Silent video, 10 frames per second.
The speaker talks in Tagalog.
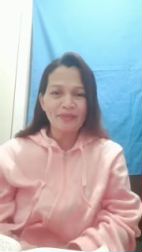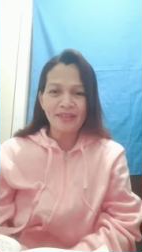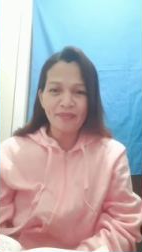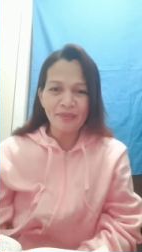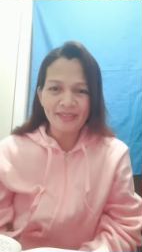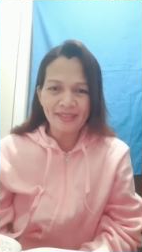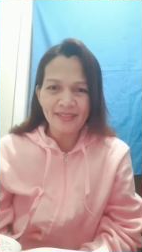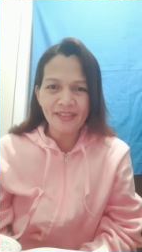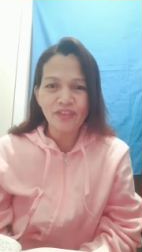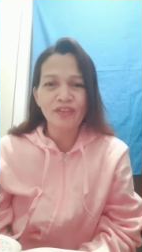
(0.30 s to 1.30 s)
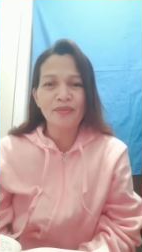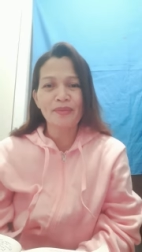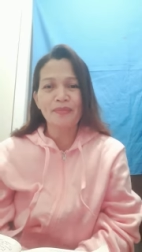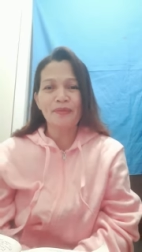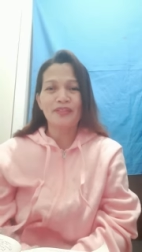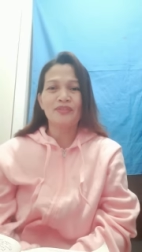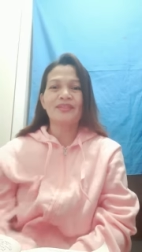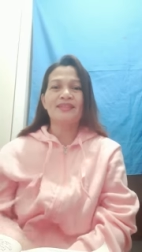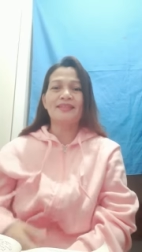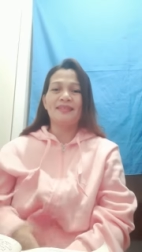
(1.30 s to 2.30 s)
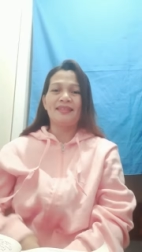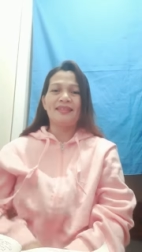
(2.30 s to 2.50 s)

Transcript: kapatid, ito na naman po ang inyong sis